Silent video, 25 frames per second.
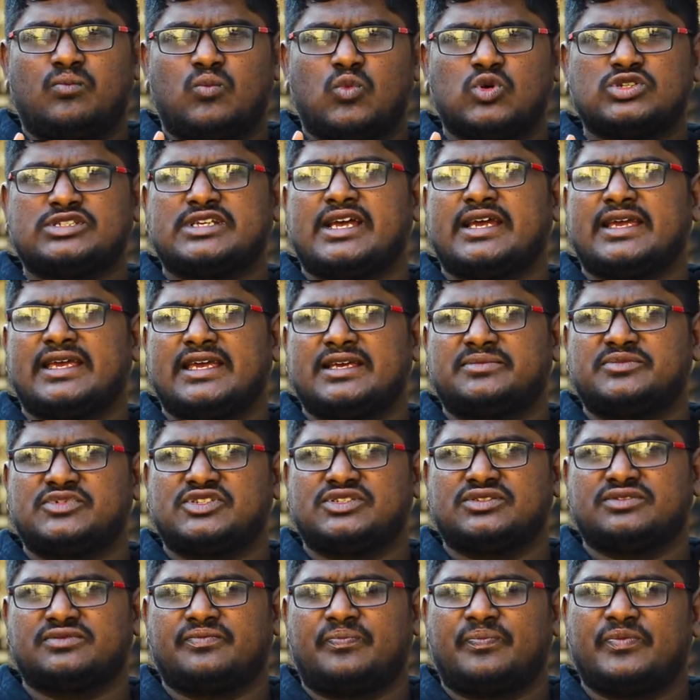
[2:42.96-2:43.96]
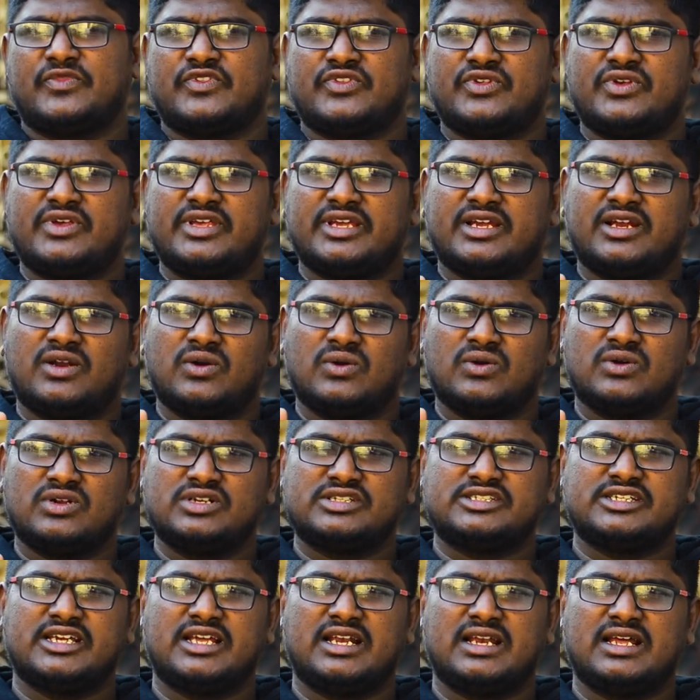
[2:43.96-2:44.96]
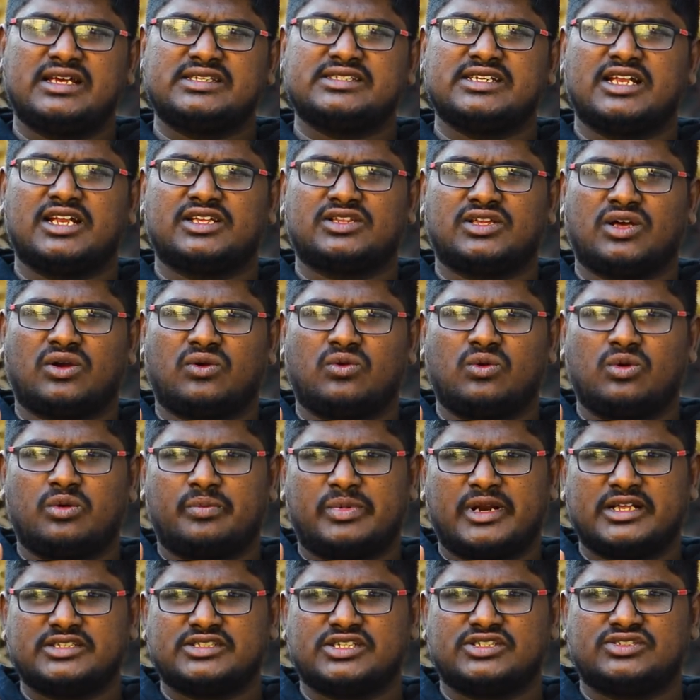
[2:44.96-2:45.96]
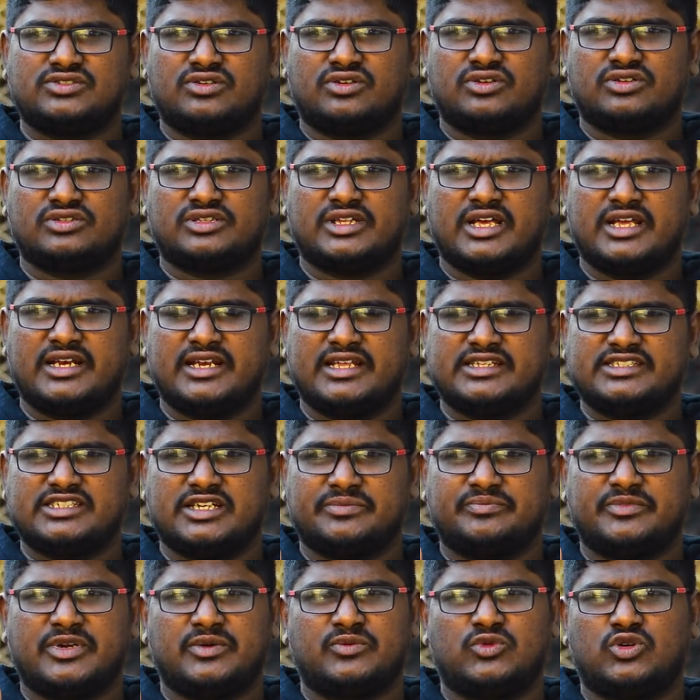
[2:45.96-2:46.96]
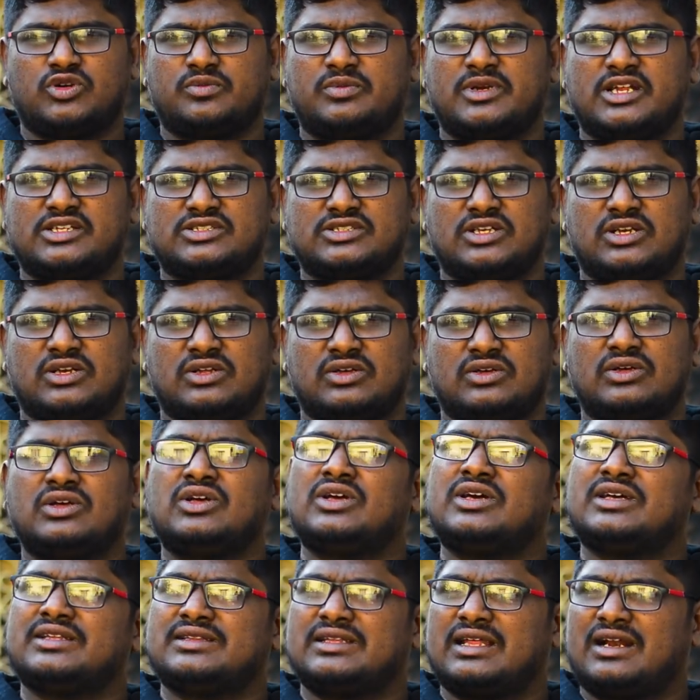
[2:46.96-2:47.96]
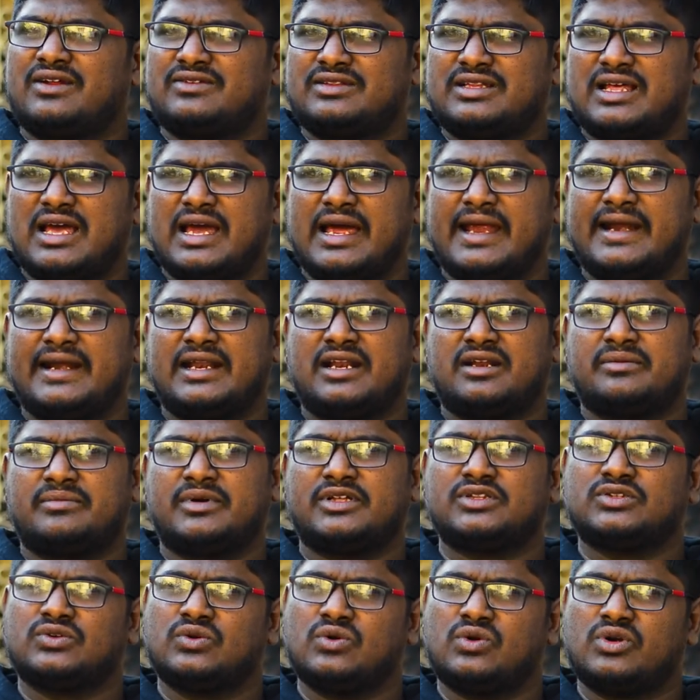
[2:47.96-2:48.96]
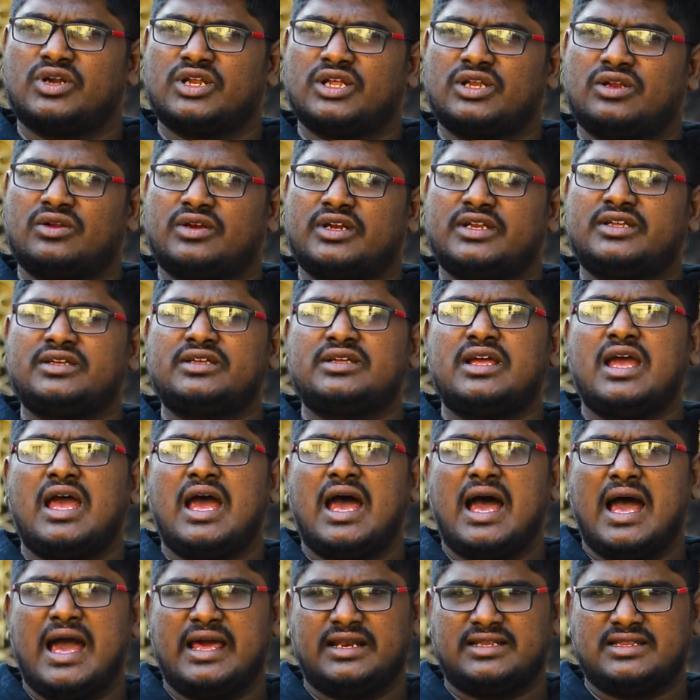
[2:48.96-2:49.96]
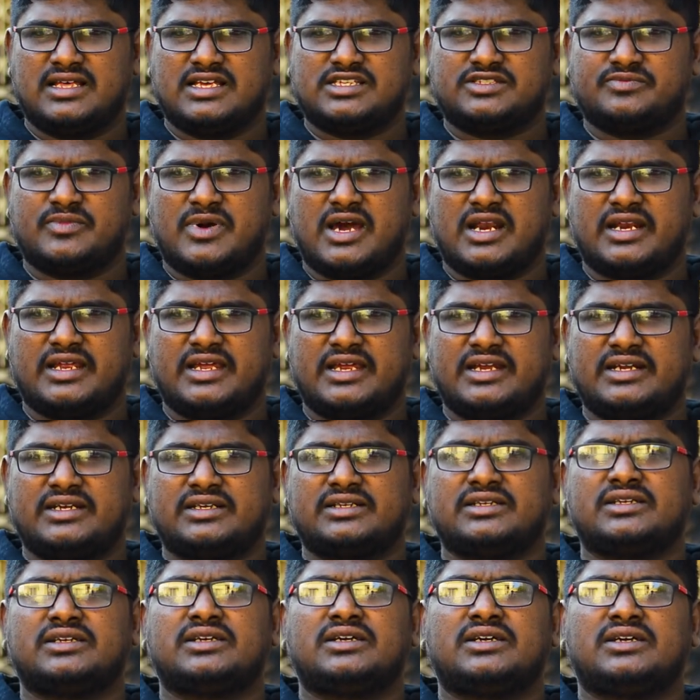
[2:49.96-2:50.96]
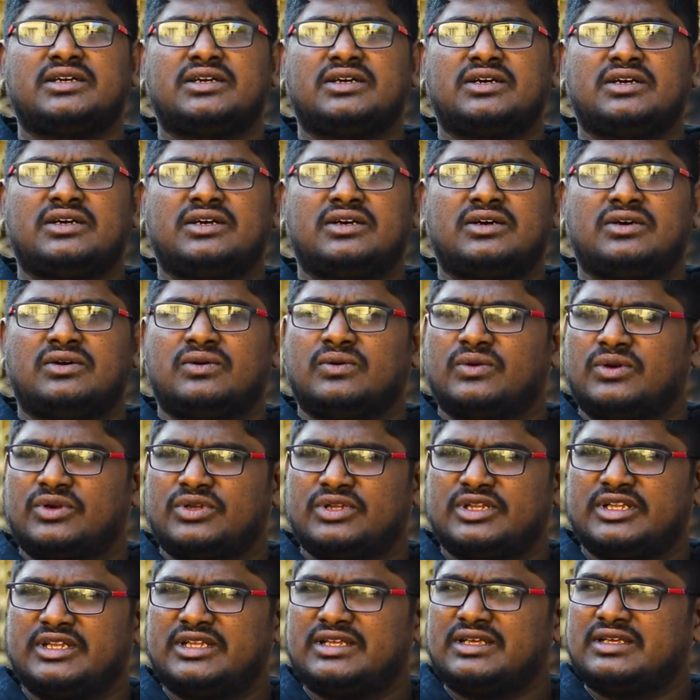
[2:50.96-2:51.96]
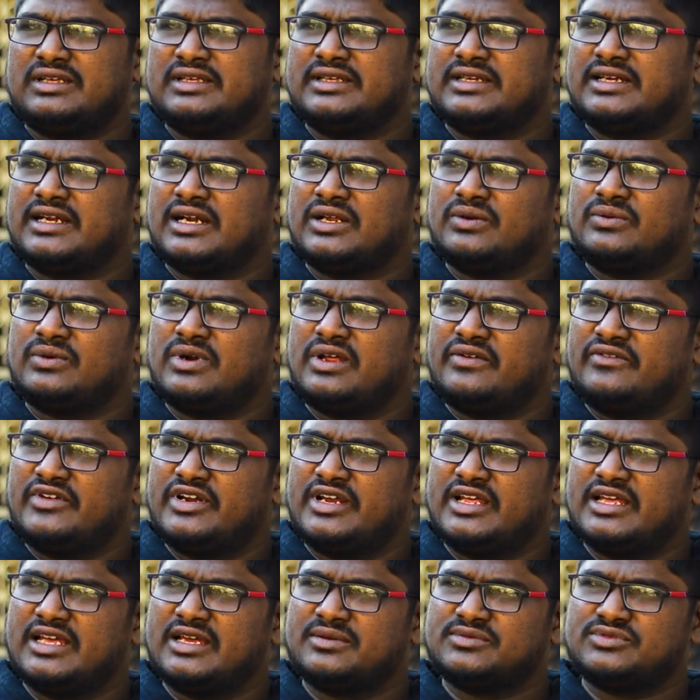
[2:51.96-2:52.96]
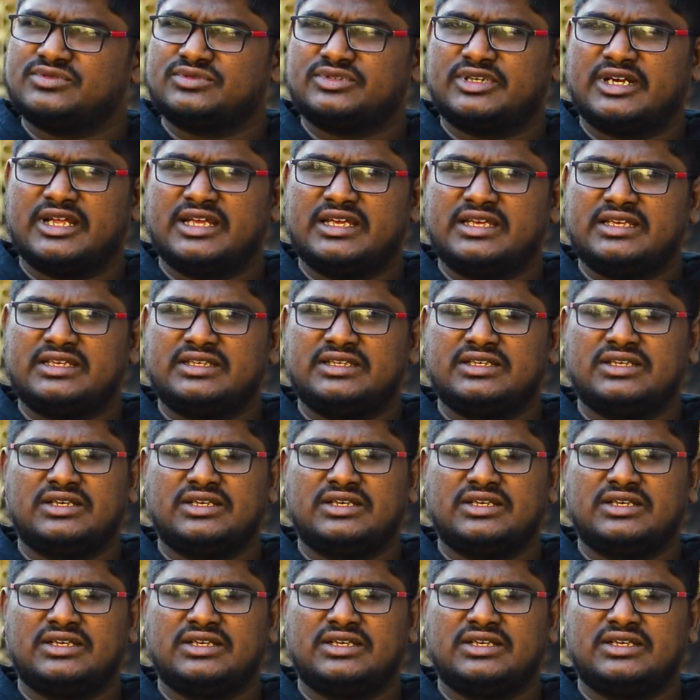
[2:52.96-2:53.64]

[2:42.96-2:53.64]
మూసా గేమ్స్ సో ఇక్కడ హోల్సేల్గా చాలా తక్కువ ప్రైసెస్ దొరుకుతాయి నేను చెప్పే మూడు ప్లేసుల్లో తర్వాత హైదరాబాద్ కోటిలోని హరిదాస్ మార్కెట్ ఉంటుంది ఇక్కడ కూడా వీడియో గేమ్స్ ఉంటాయి